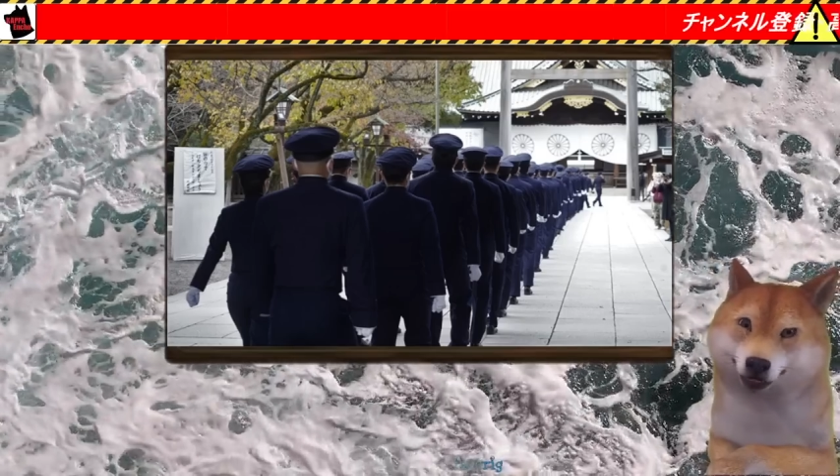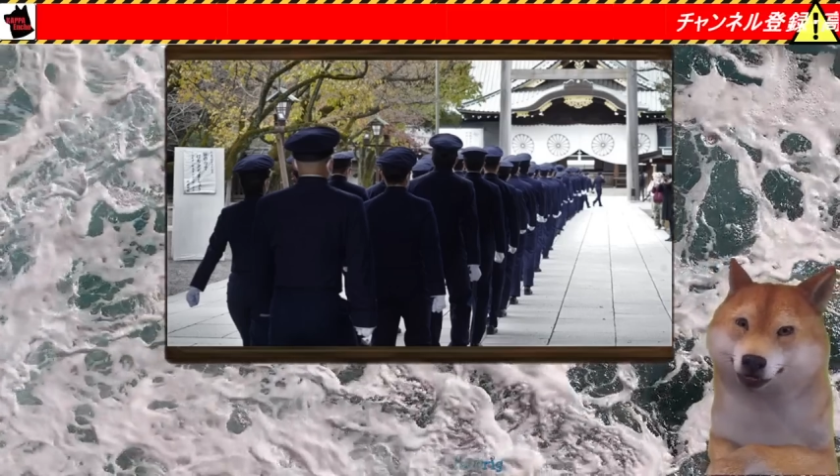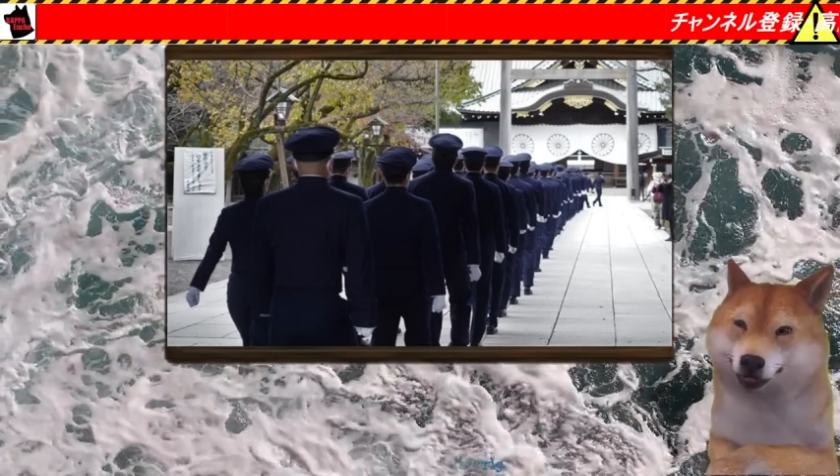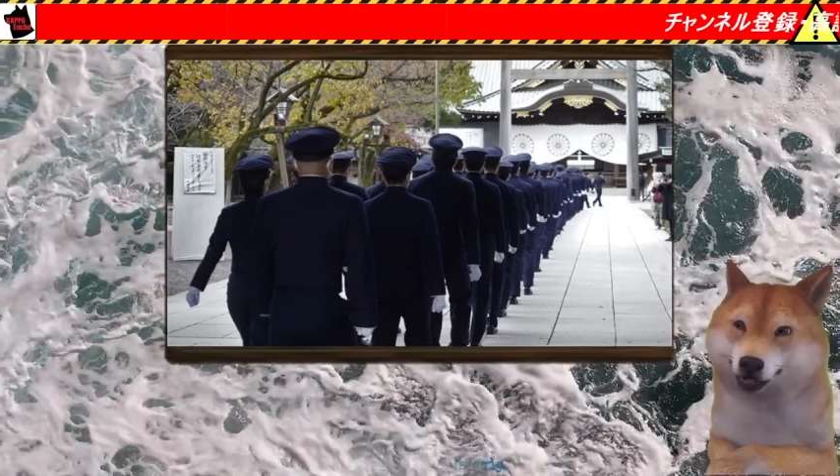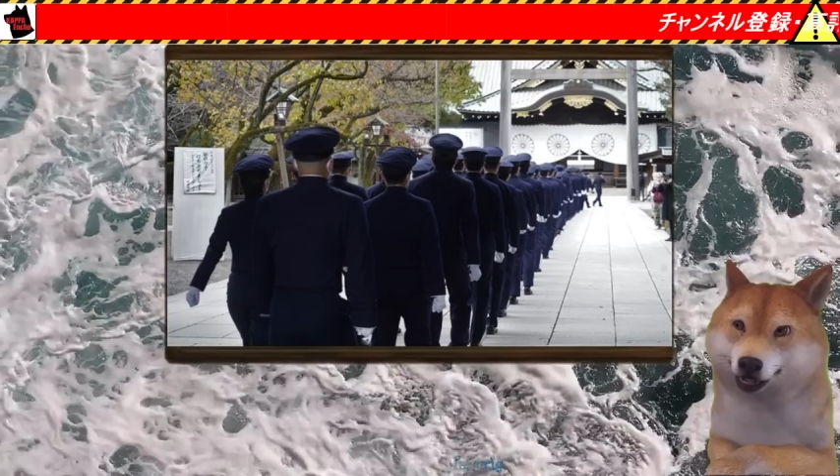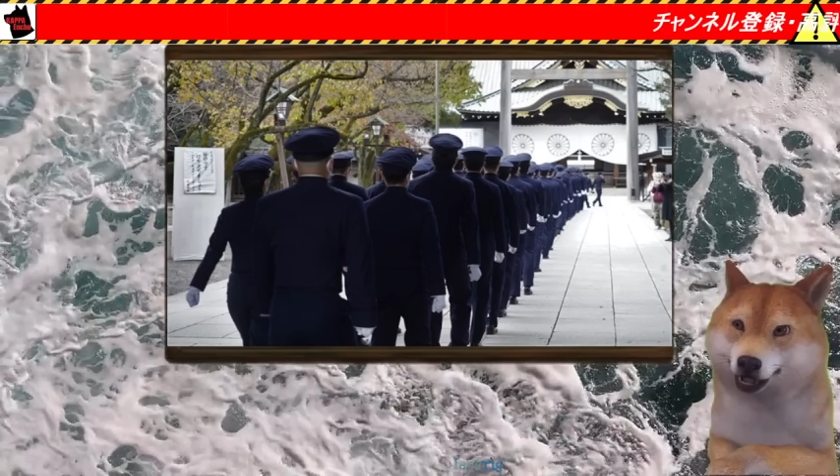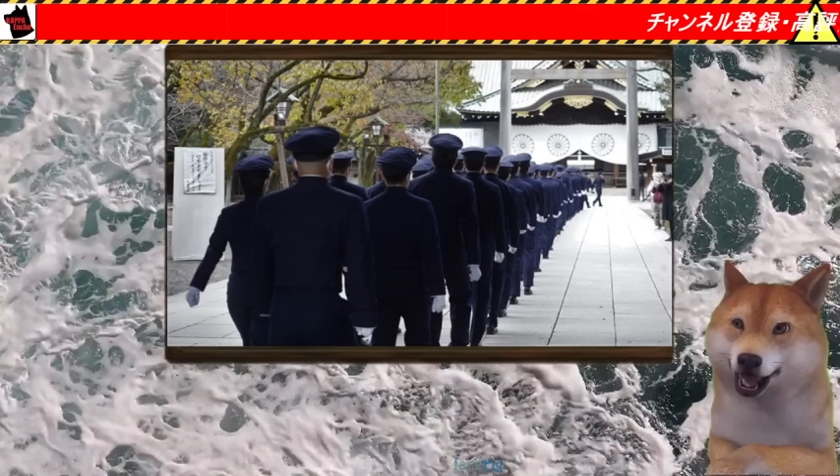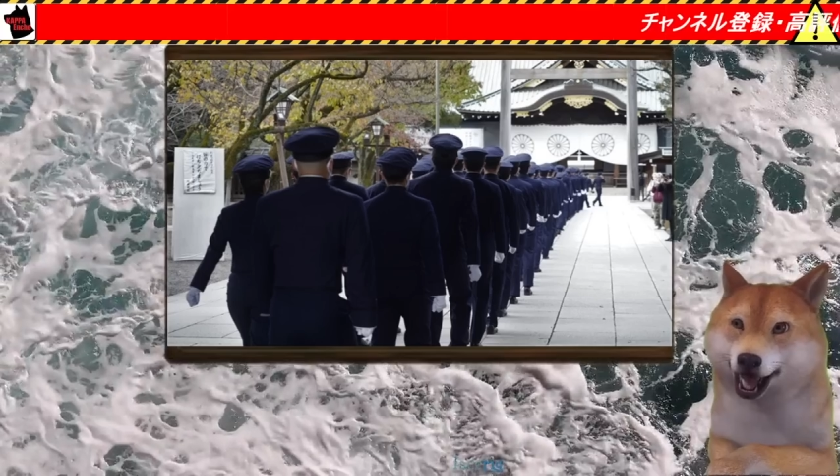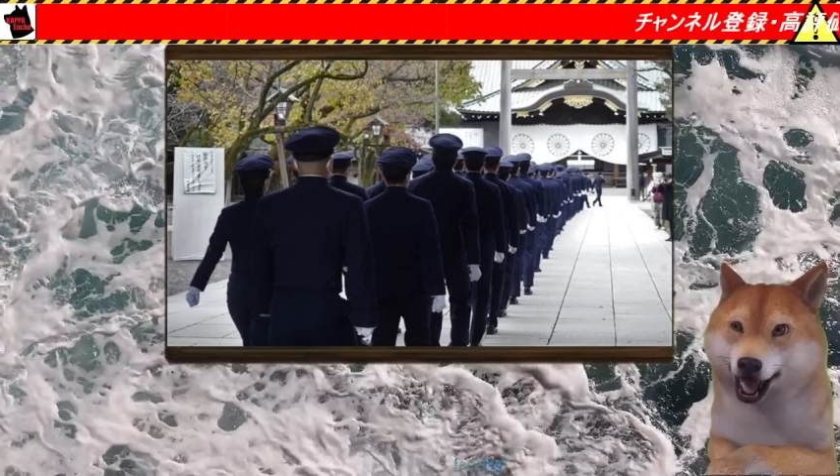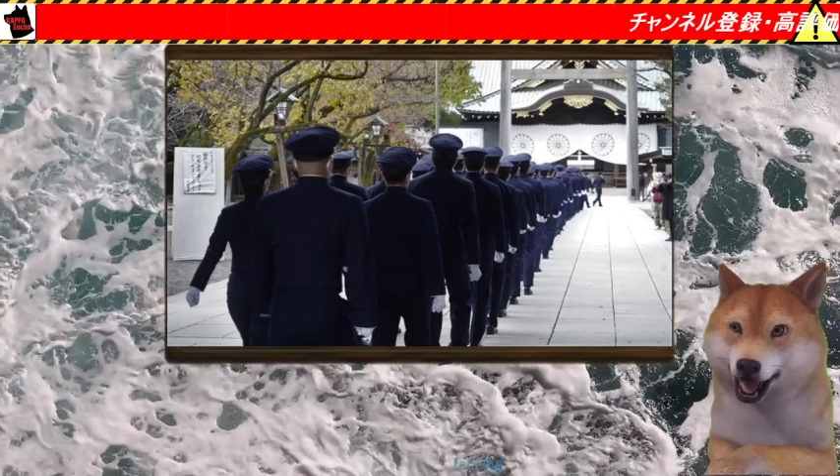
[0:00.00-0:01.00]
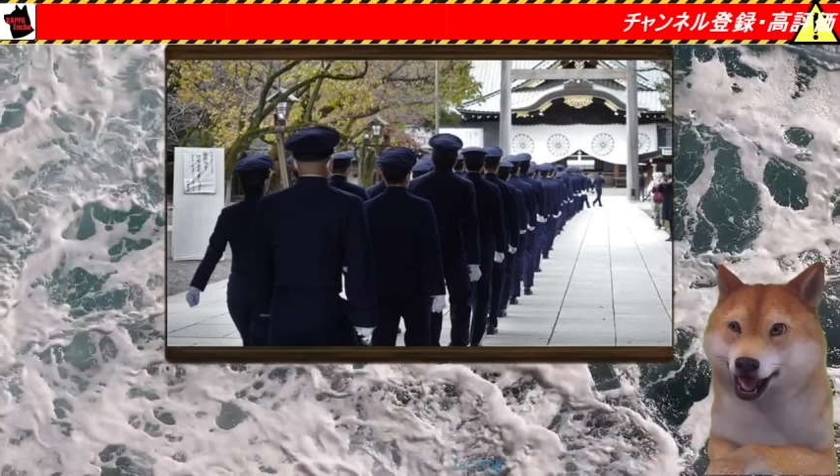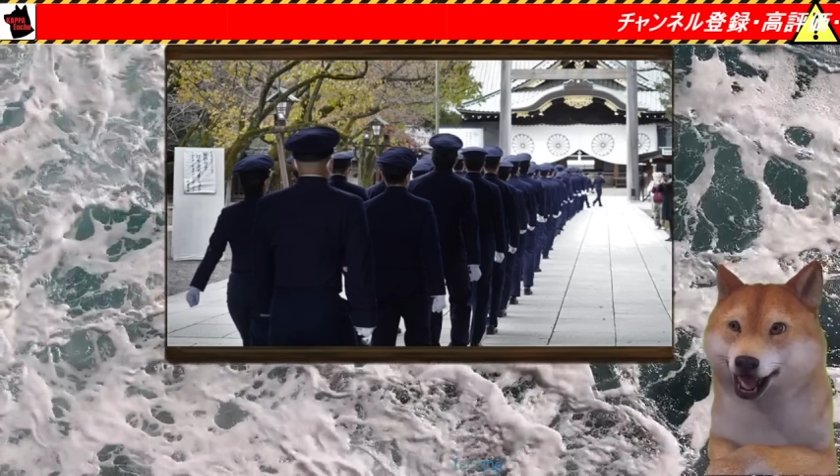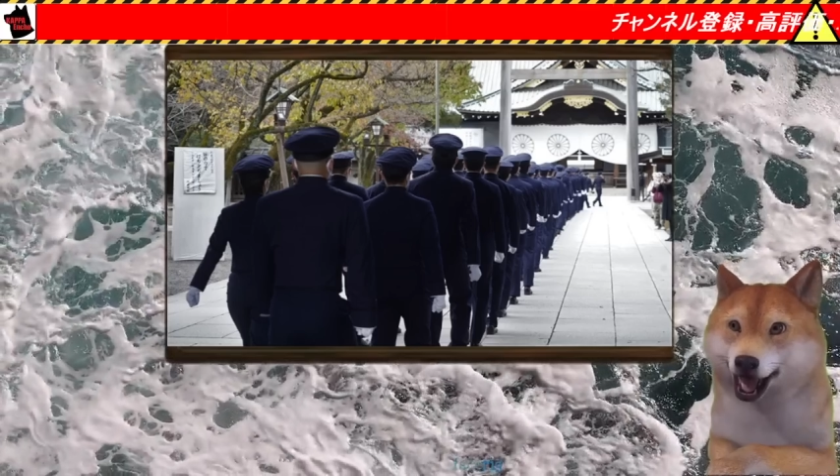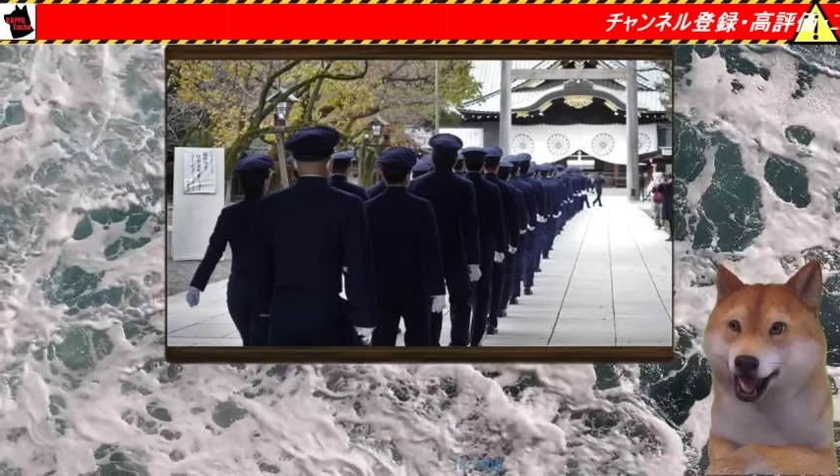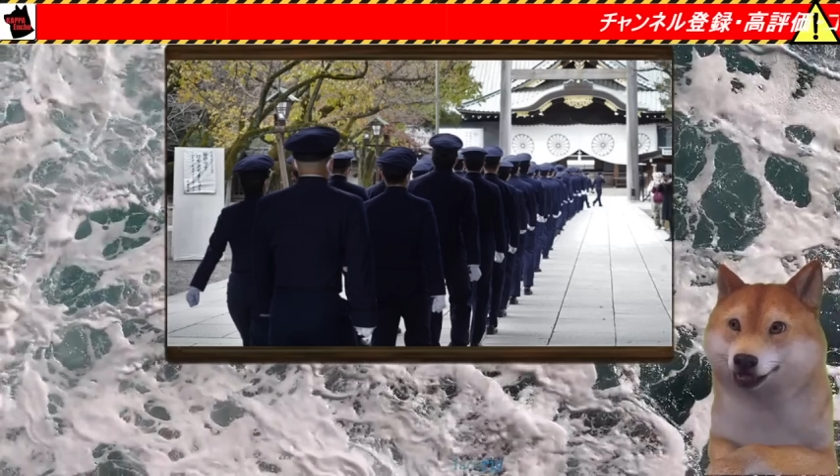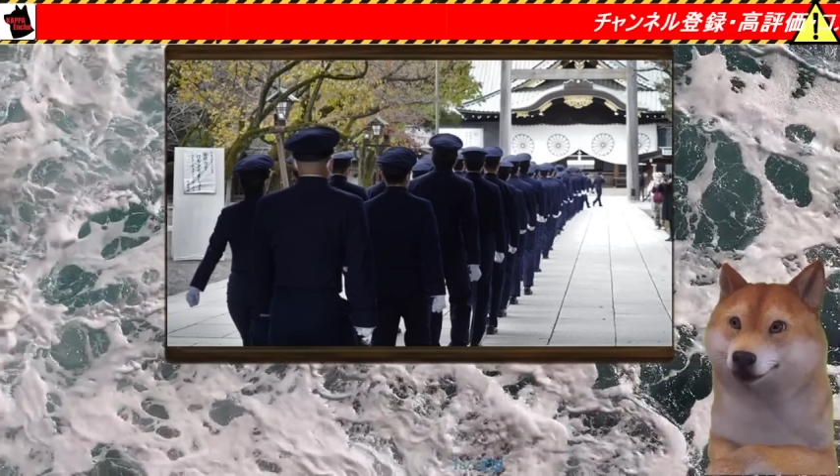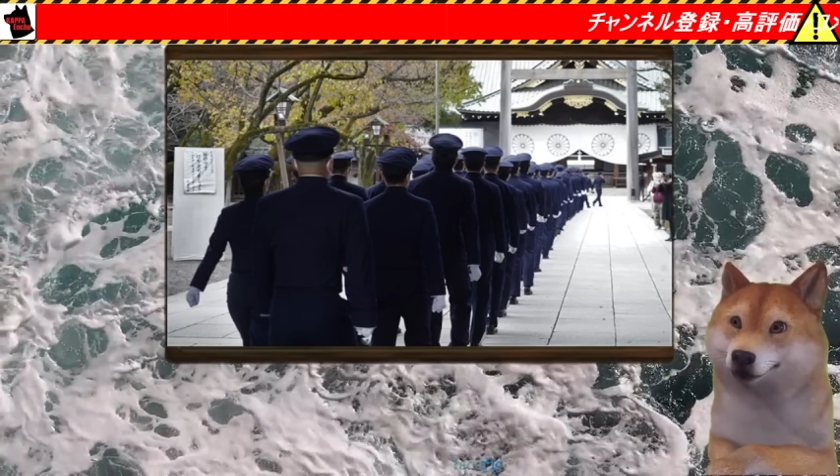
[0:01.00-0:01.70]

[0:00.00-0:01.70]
理の意識がまるでなかったと。